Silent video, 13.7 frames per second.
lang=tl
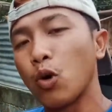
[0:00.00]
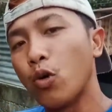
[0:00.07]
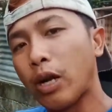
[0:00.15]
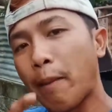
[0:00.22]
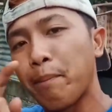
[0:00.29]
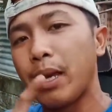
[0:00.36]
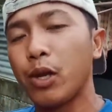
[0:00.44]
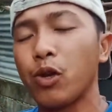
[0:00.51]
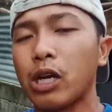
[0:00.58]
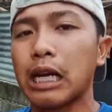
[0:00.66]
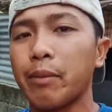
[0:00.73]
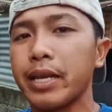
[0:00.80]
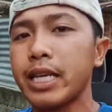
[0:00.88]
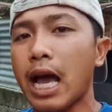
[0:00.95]
unang video na
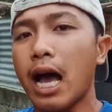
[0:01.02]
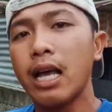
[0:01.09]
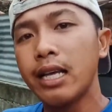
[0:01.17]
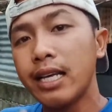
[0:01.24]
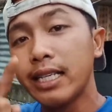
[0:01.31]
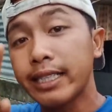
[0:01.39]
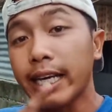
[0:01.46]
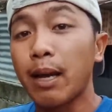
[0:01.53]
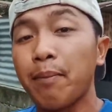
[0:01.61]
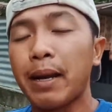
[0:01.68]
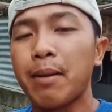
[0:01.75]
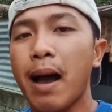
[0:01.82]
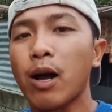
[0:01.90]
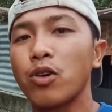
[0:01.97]
naman niya sa kanyang
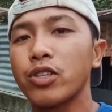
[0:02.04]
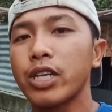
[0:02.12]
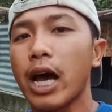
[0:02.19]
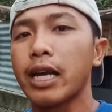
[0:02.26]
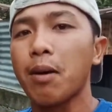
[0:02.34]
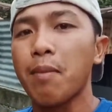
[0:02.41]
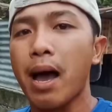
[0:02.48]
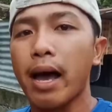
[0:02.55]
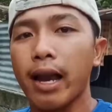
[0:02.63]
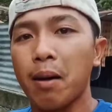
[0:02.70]
panibagong channel mga